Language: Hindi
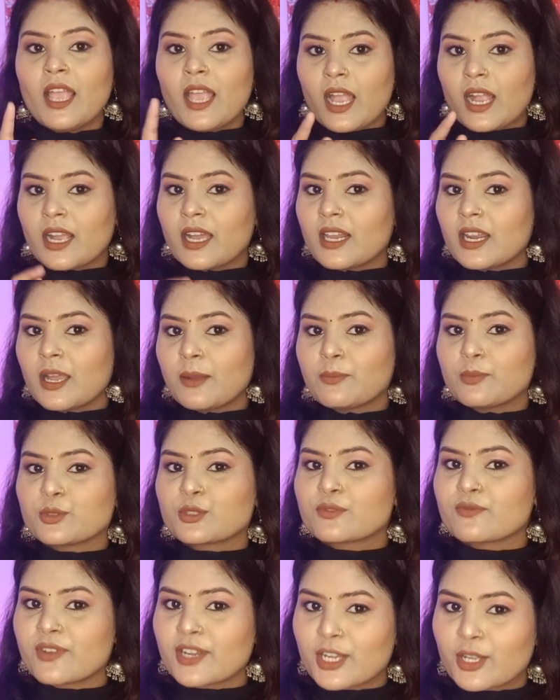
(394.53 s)
अगर आप
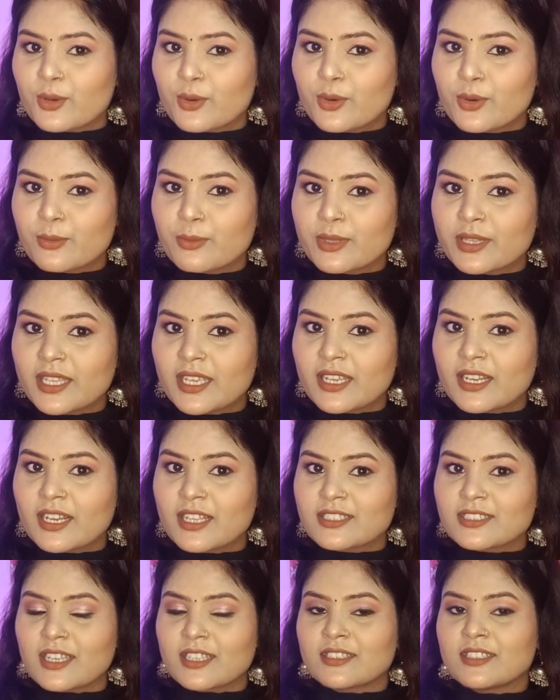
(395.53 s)
उस वीडियो को भी देखना
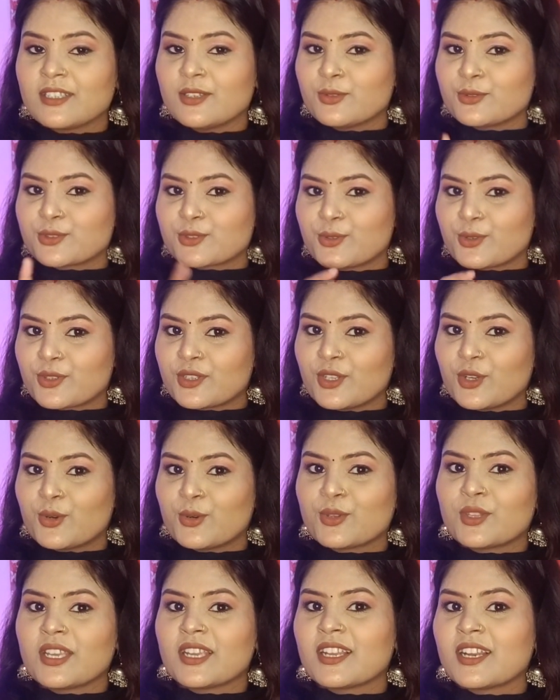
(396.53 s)
चाहते हैं उस कुर्ते
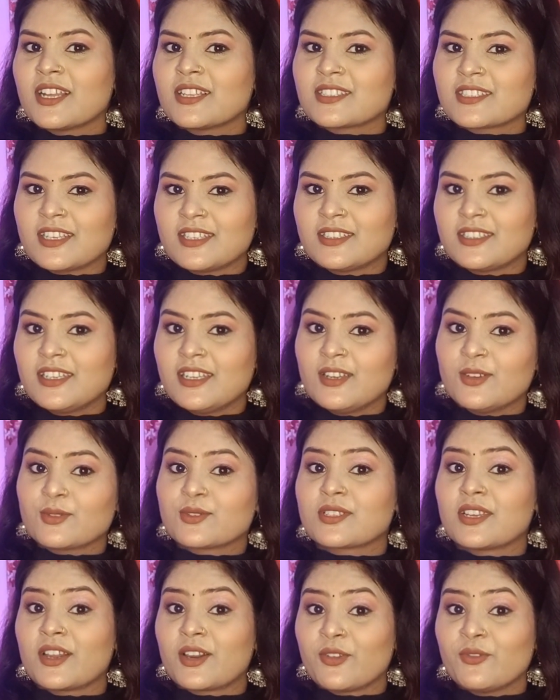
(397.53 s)
को देखना चाहते हैं
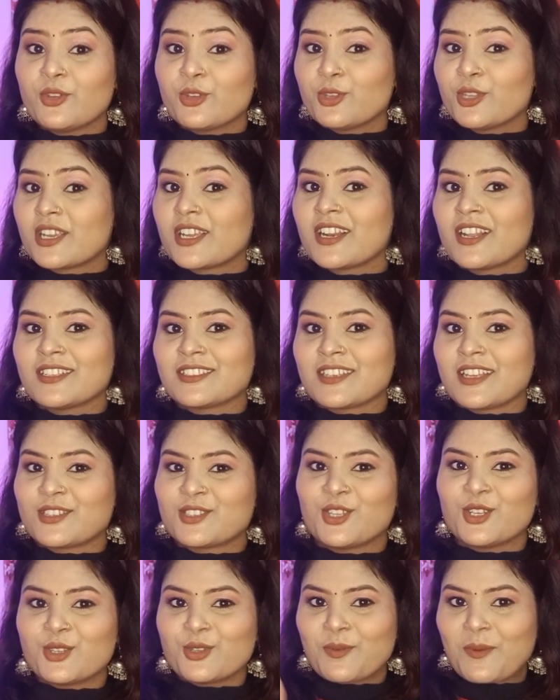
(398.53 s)
उसका रिव्यू देखना
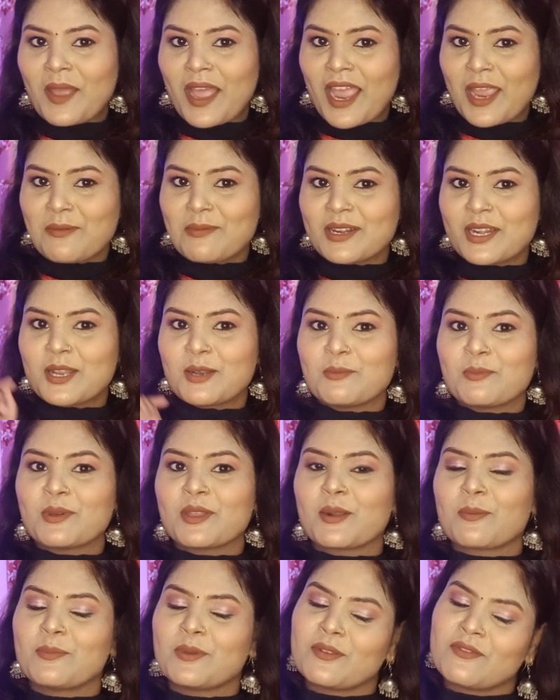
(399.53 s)
चाहते हैं तो मैं आई बटन
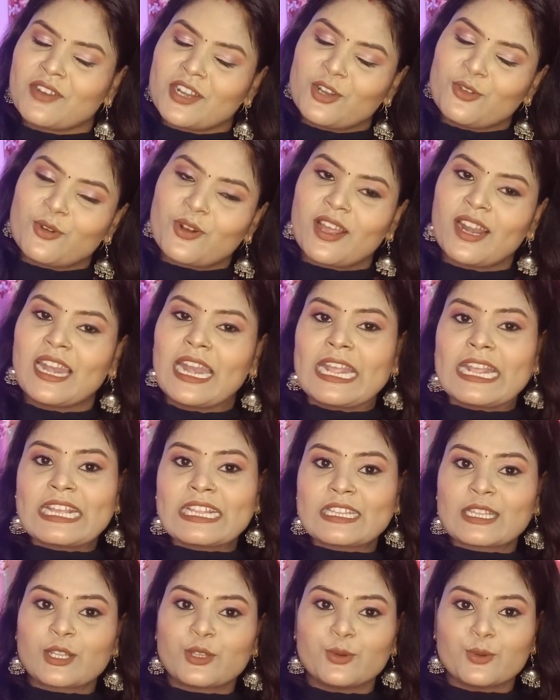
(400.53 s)
पर अपने वीडियो का लिंक
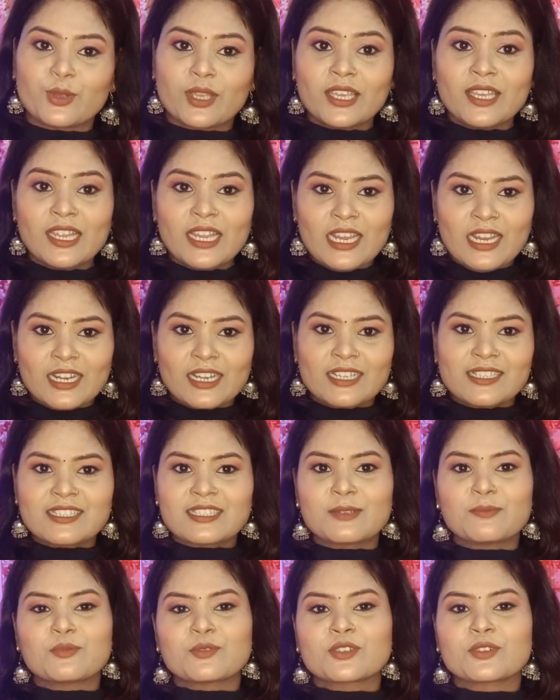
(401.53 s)
दे दूंगी
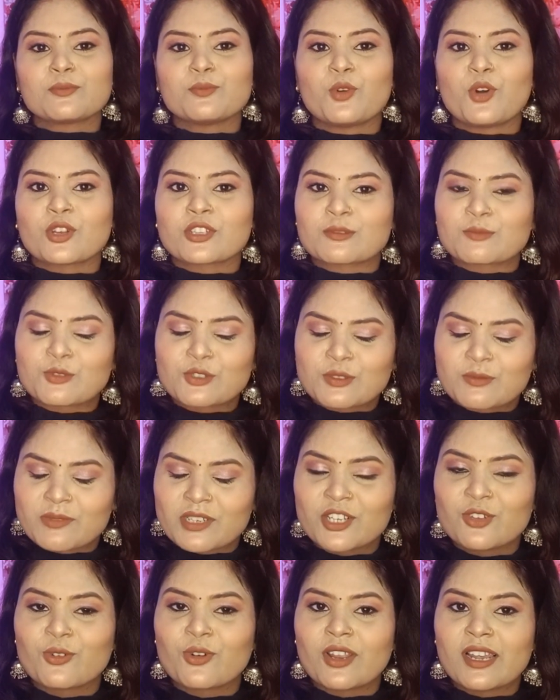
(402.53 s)
डिस्क्रिप्शन बॉक्स में उस
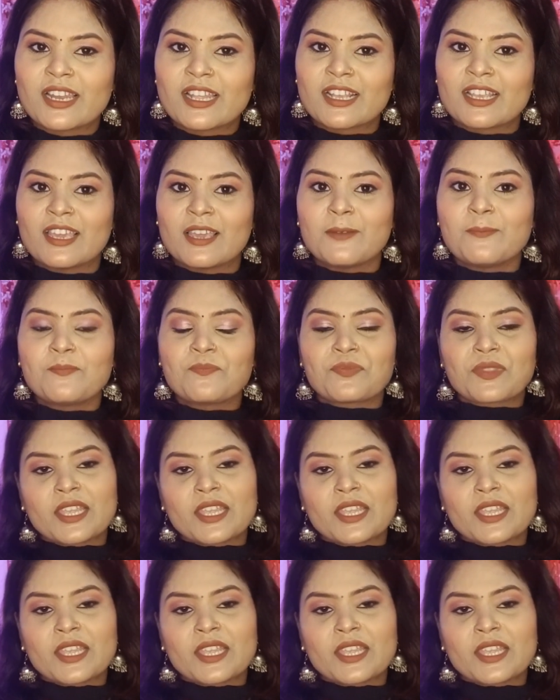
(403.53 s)
वीडियो का लिंक है